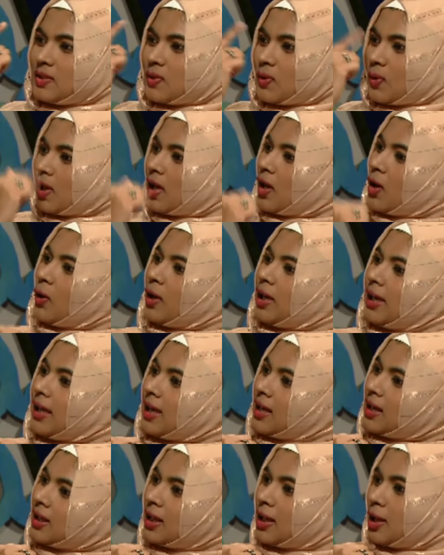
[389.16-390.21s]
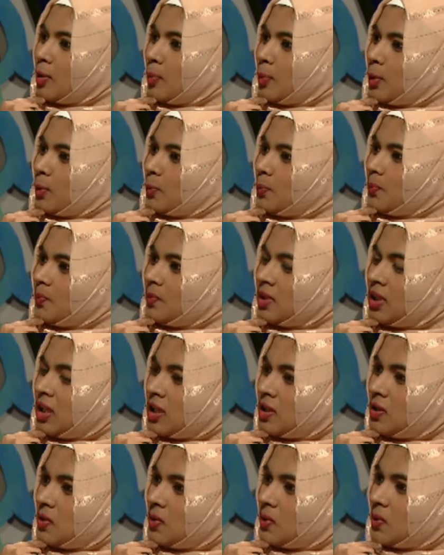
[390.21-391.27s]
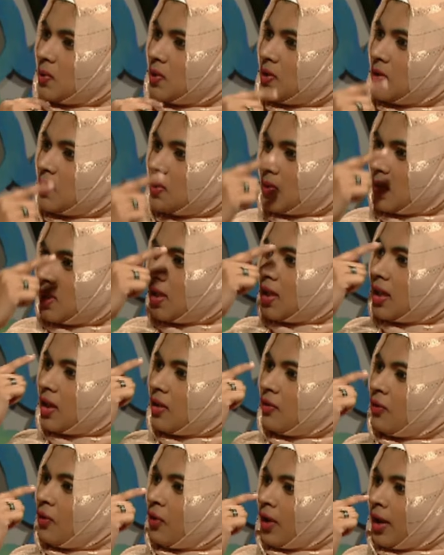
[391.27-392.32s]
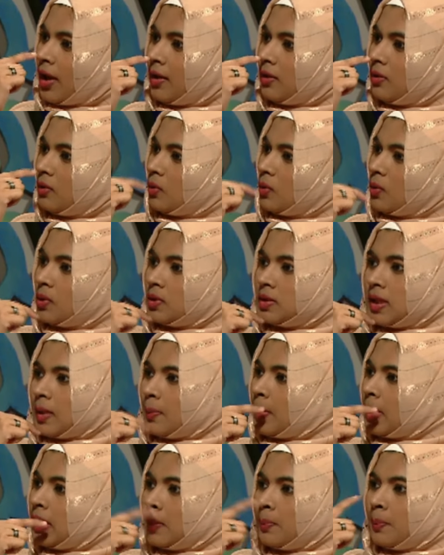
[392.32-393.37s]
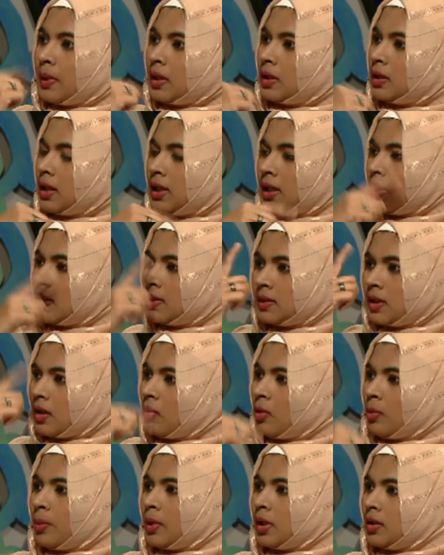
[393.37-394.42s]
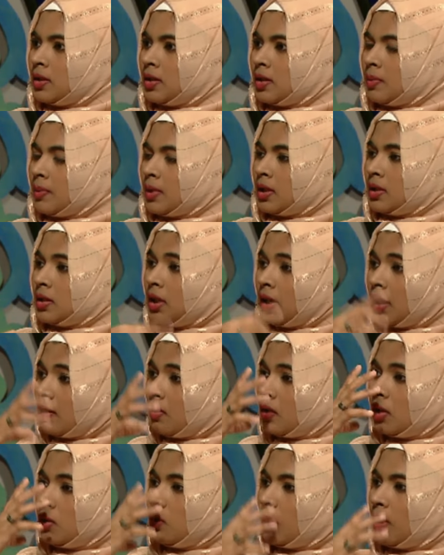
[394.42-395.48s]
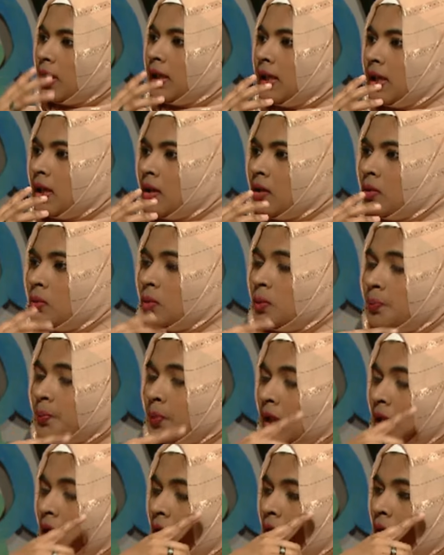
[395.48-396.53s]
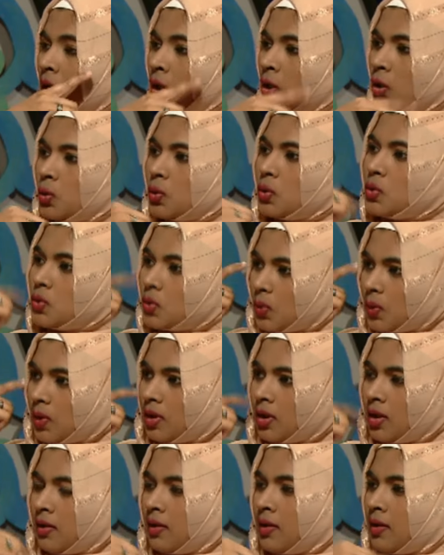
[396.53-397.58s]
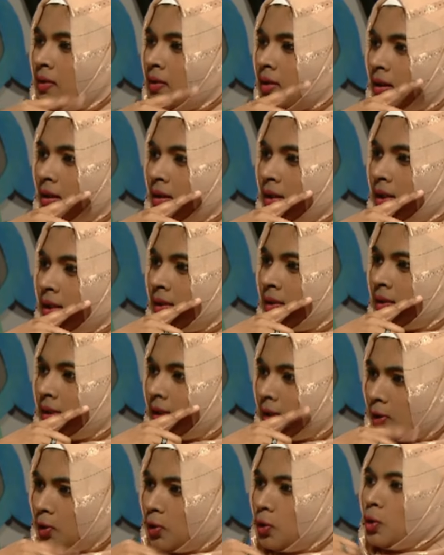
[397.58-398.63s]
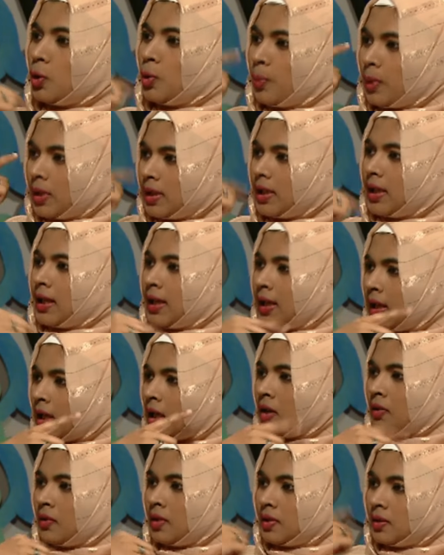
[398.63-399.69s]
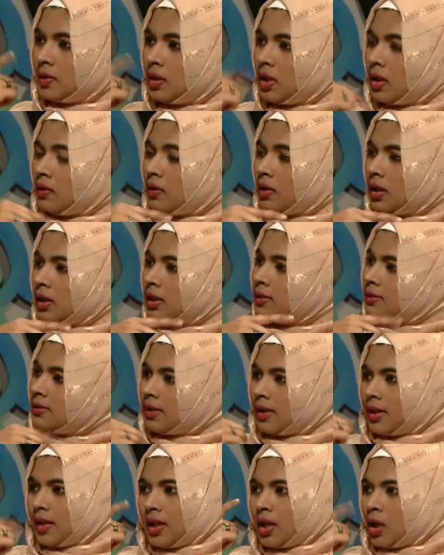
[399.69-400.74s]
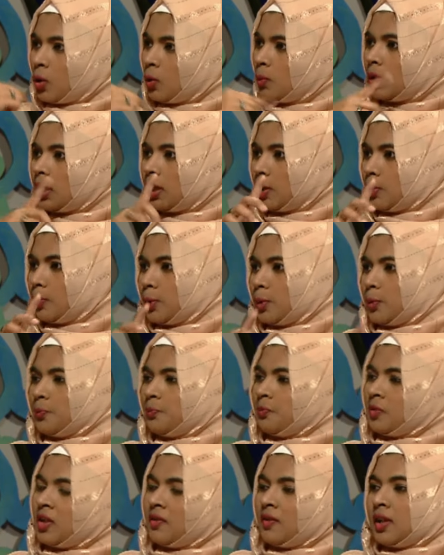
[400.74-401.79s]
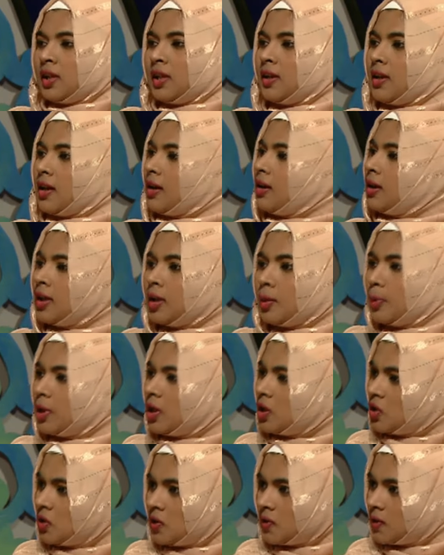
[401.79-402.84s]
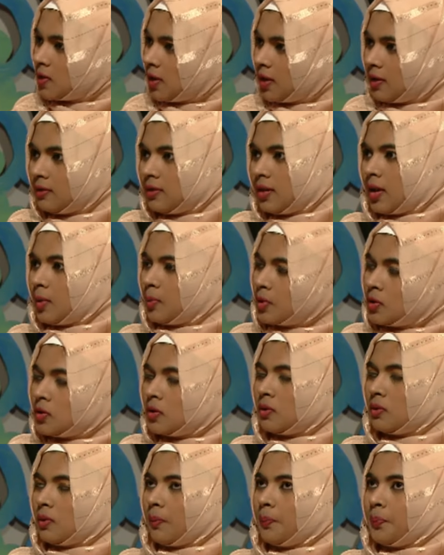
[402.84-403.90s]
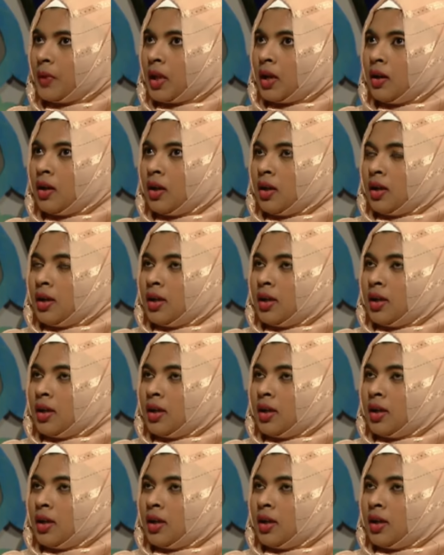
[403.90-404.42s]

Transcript: டீ ஜோனில் ஆயிலியாக காணப்படும் டீ ஜோன்னு சொன்னால் நாங்கள் ஃபோ ஹெட் நோஸ் அப்போ லிப் அந்த ஏரியாஸ் கவர் பண்ணுற மாதிரி அவங்களுக்கு ஆயிலியாகவும் யூ ஜோன் அதாவது நாங்கள் கண்ட்ரோல் பண்ணுற ஏரியா வந்து அவங்களுக்கு ட்ரையாகவும் காணப்படும் இவங்களை நாங்கள் காம்பினேஷன் ஸ்கின் டைப்னு சொல்லுவோம்